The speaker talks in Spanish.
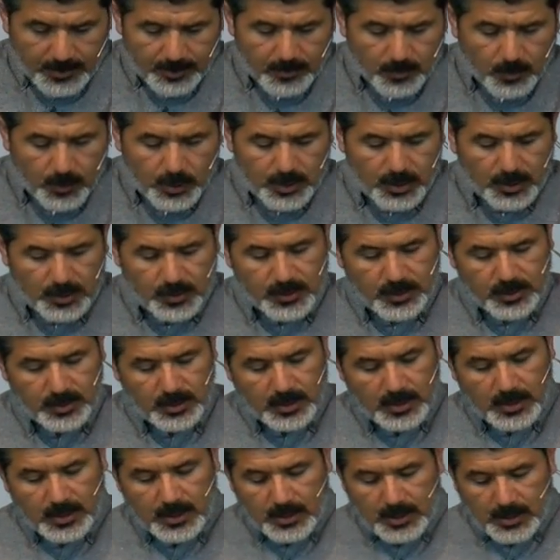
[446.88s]
Muchos
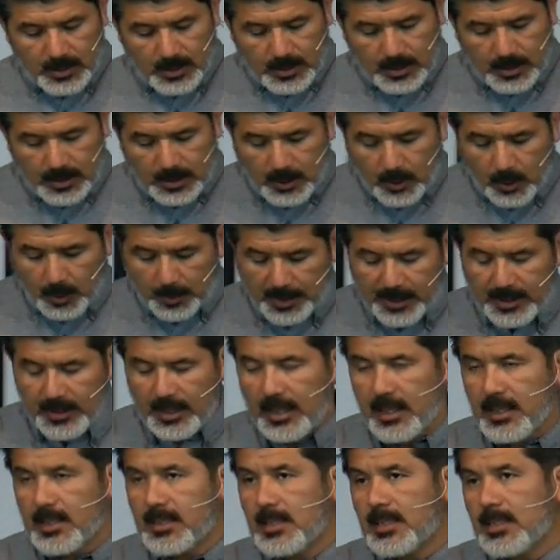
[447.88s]

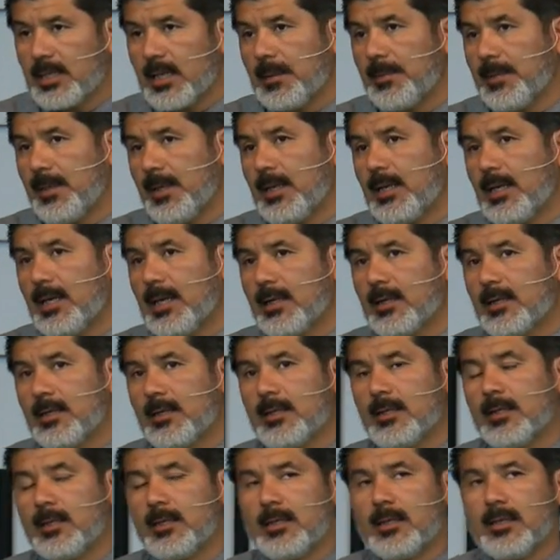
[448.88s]
comentaristas de la Biblia
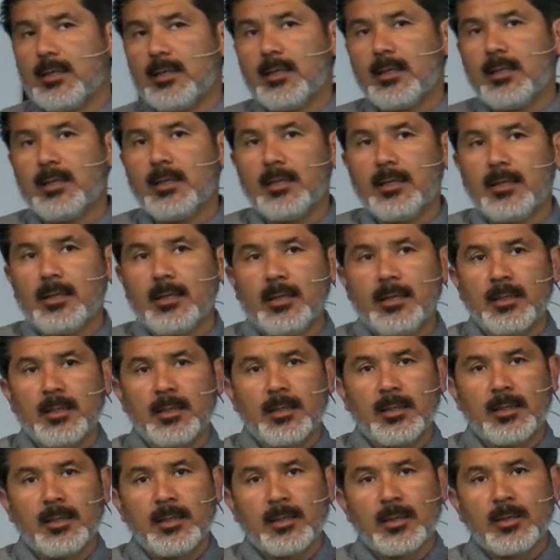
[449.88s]

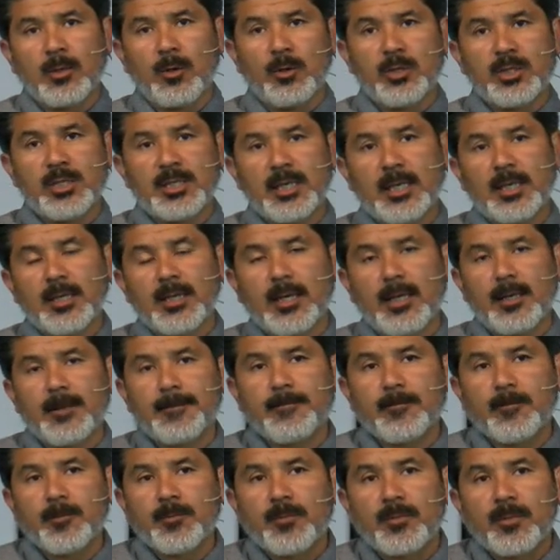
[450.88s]

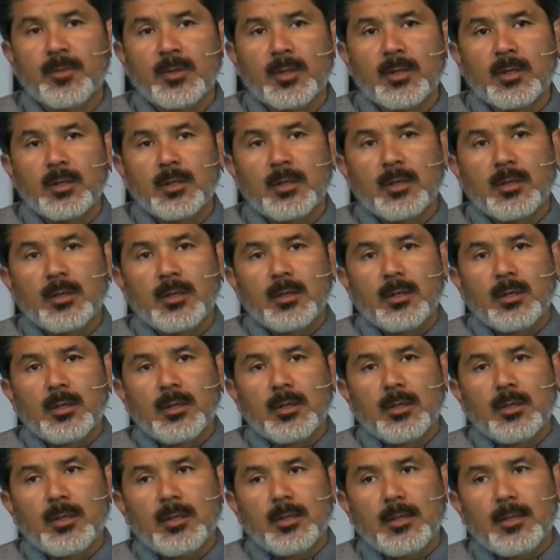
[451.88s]
coinciden
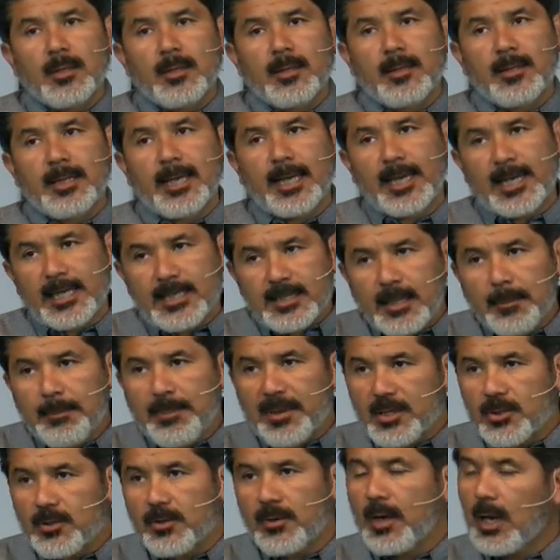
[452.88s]
de que esta
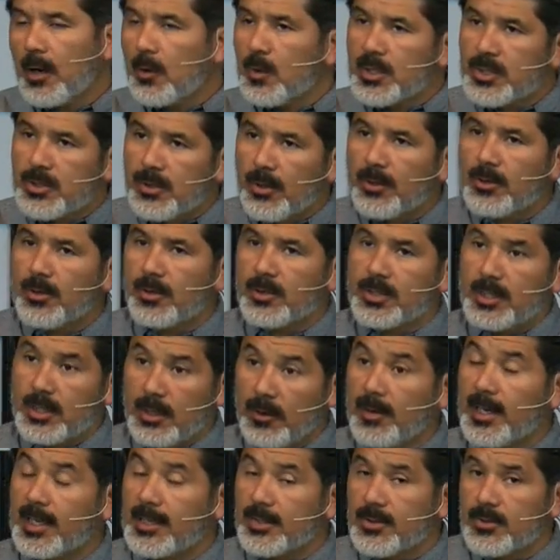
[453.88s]
persona no es otro
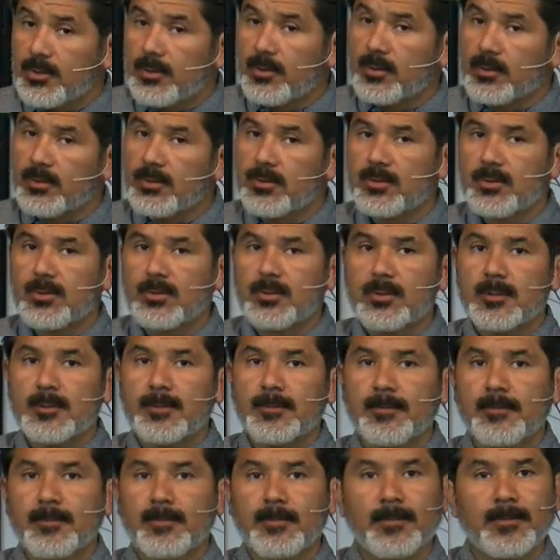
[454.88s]
sino Jesús.
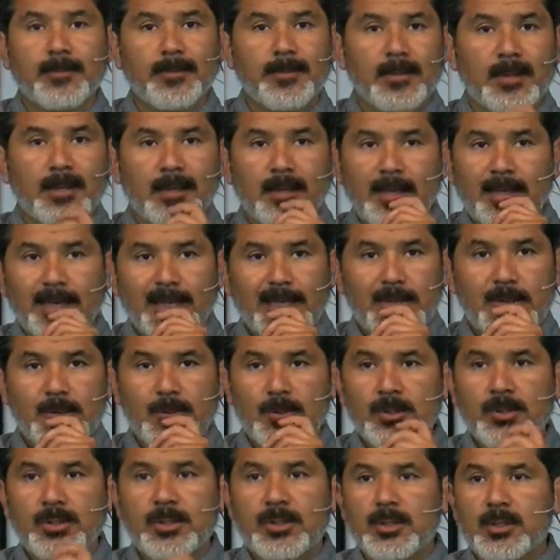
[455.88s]

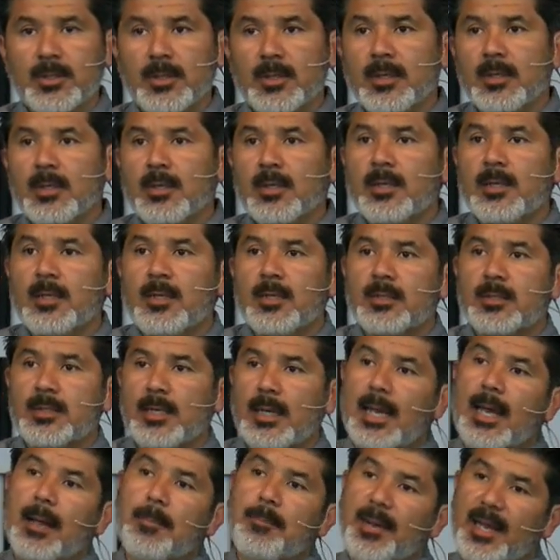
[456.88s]
Jesús
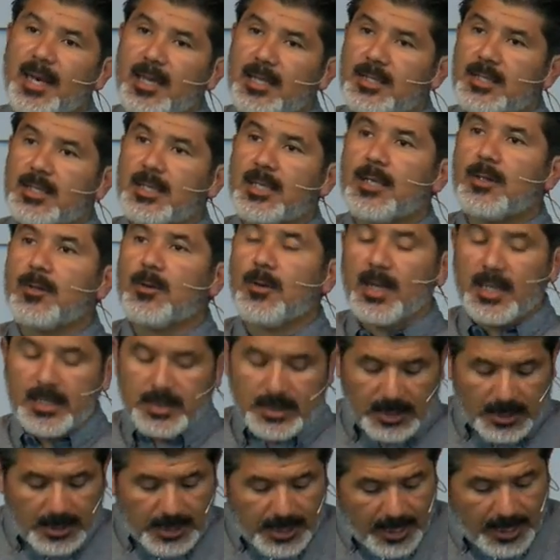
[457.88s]
se le ha parecido a
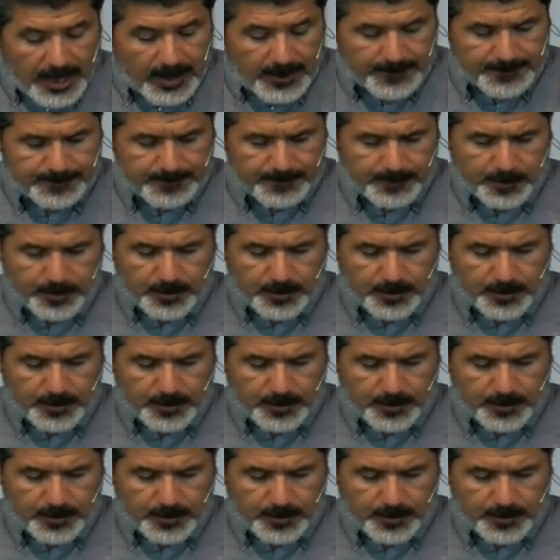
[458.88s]
Ezequiel.